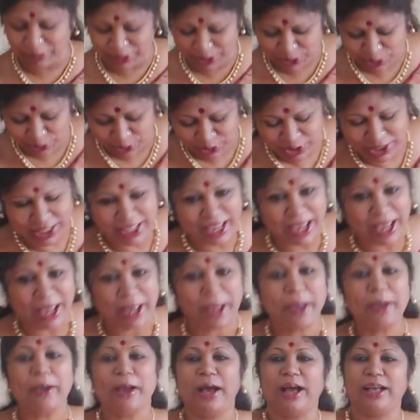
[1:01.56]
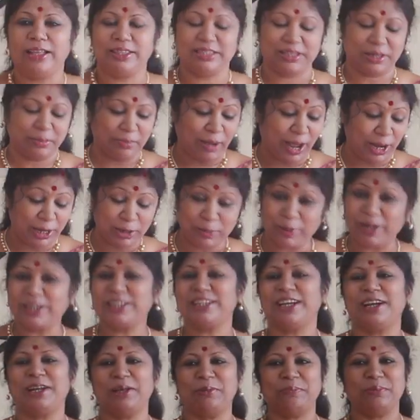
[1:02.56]
এপিসোড দিয়ে আজকে
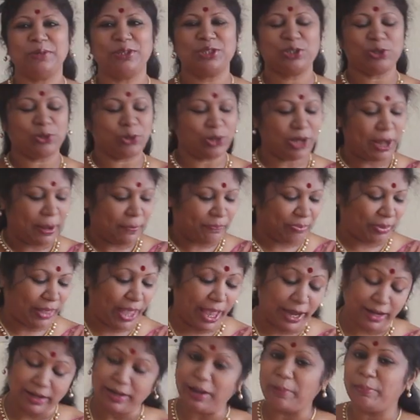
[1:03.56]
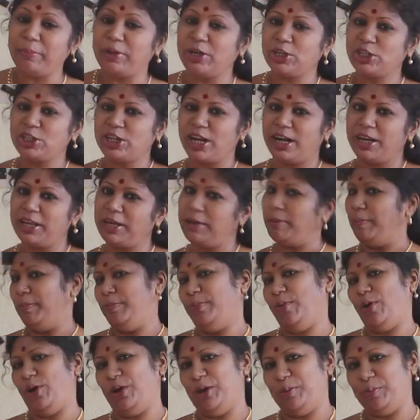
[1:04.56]
ভালোবাসার এপিসোড এক নম্বর শাড়ি
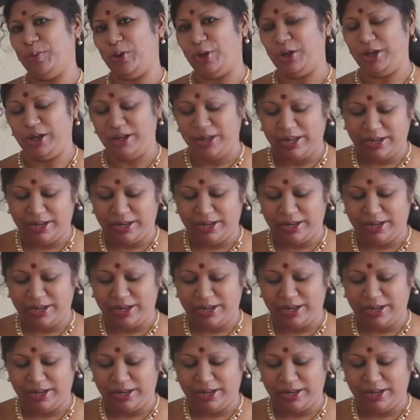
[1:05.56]
মলমল